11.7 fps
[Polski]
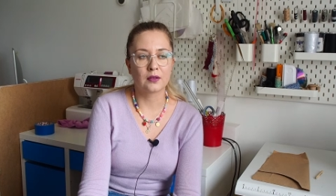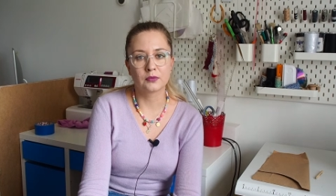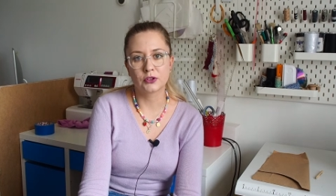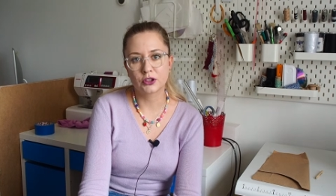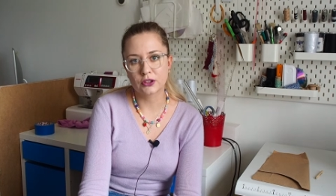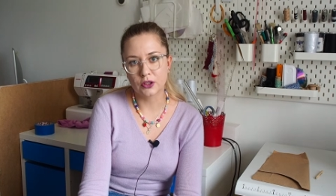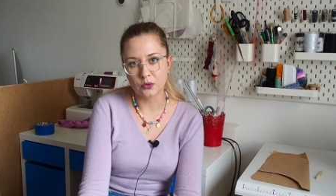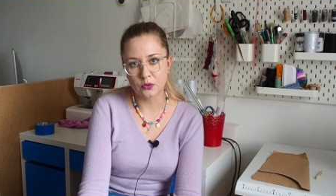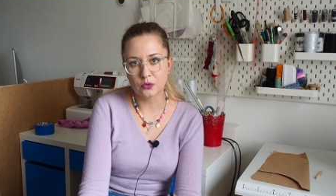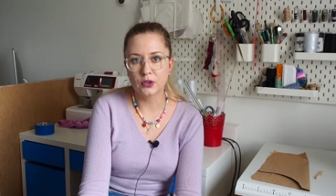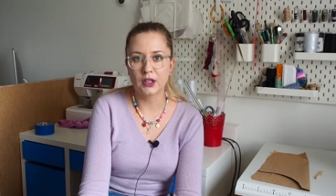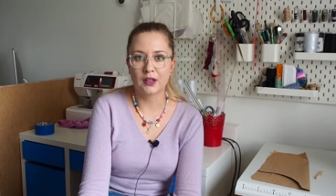
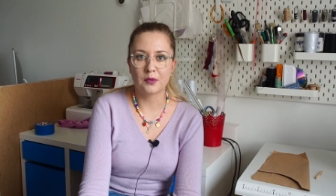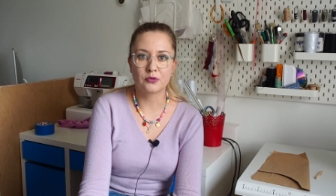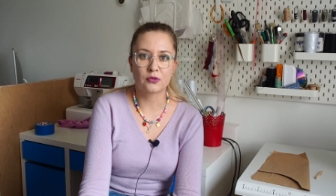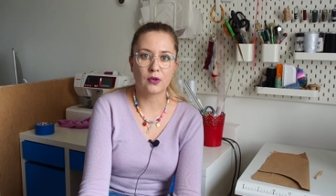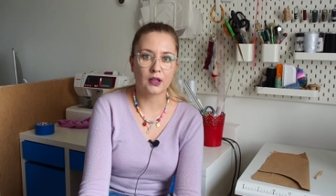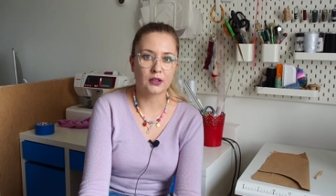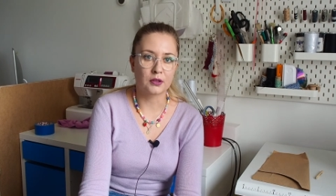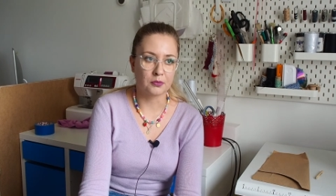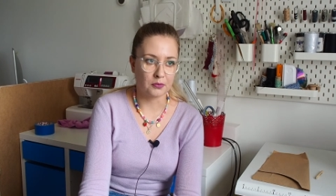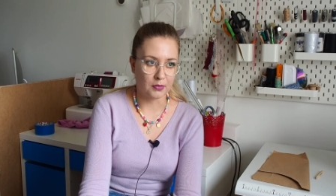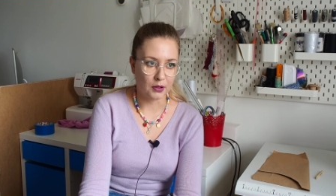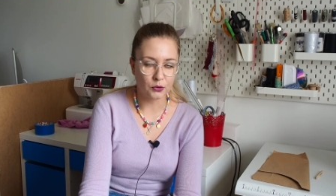szydełkuję, na przykład
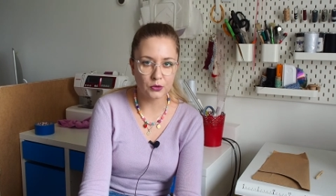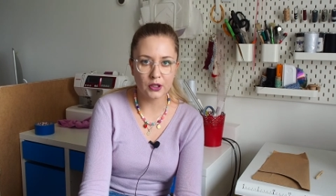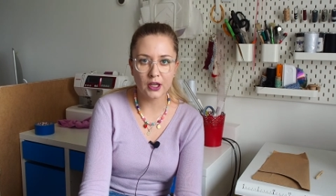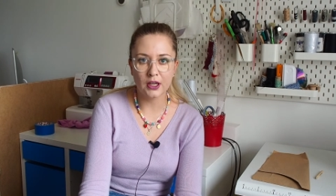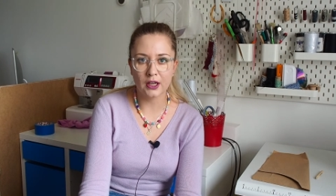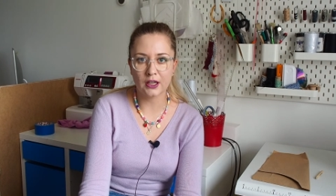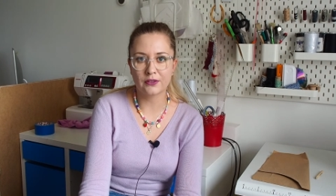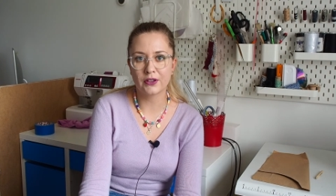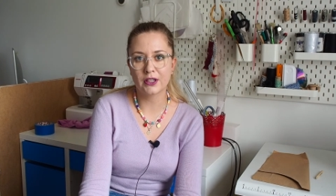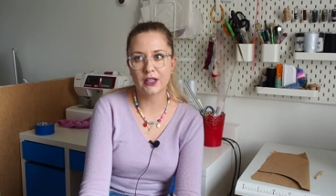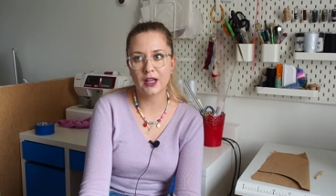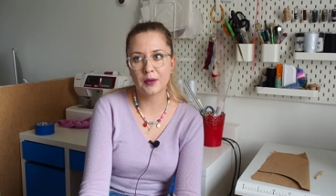maluję
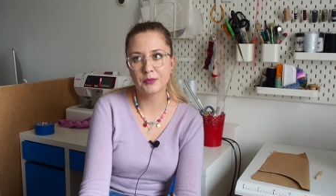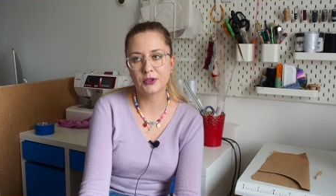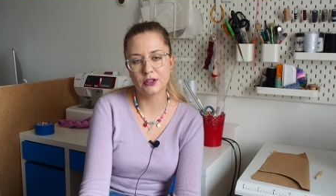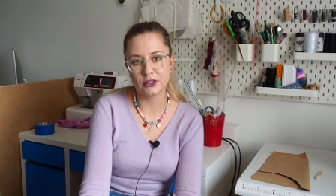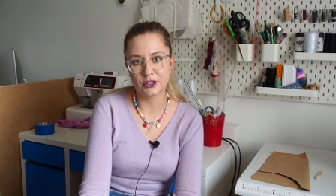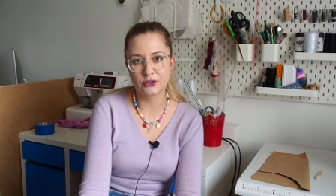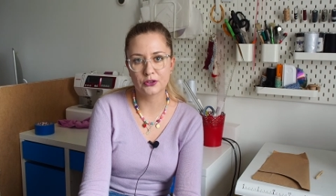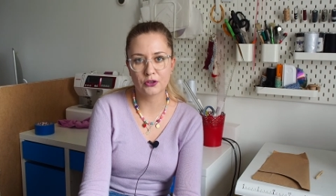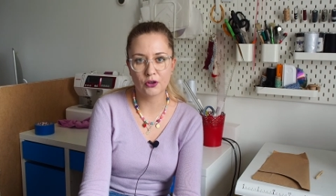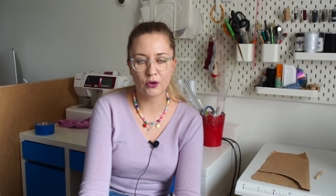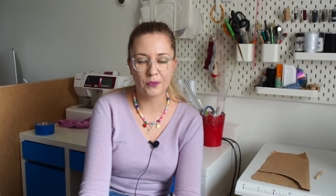akwarelami i nie tylko,